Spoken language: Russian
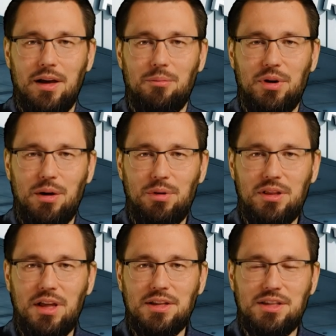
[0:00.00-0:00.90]

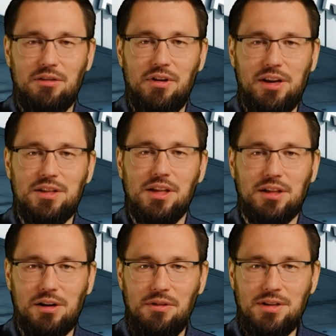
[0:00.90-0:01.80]
Приобретайте аварийные
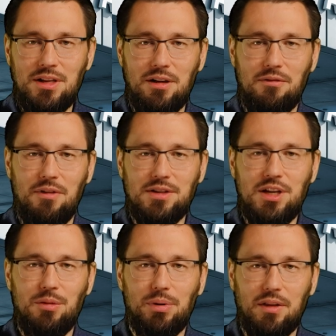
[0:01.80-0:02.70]
открыватели в
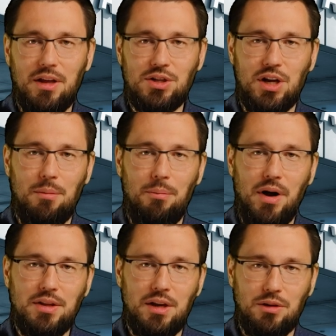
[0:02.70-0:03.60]
отделе продаж
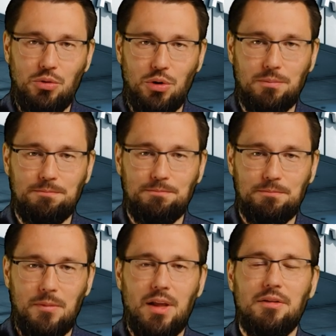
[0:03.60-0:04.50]
компании «Адор».
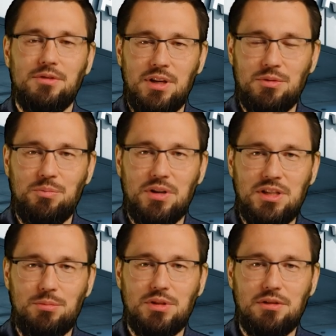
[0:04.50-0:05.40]
Всем
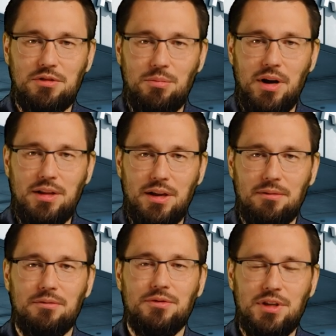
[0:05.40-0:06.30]
спасибо за внимание,
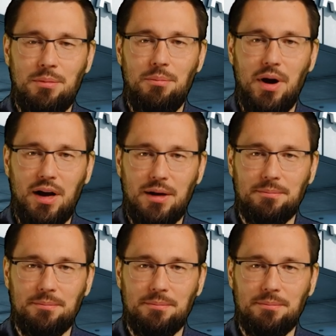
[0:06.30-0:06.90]
всем пока!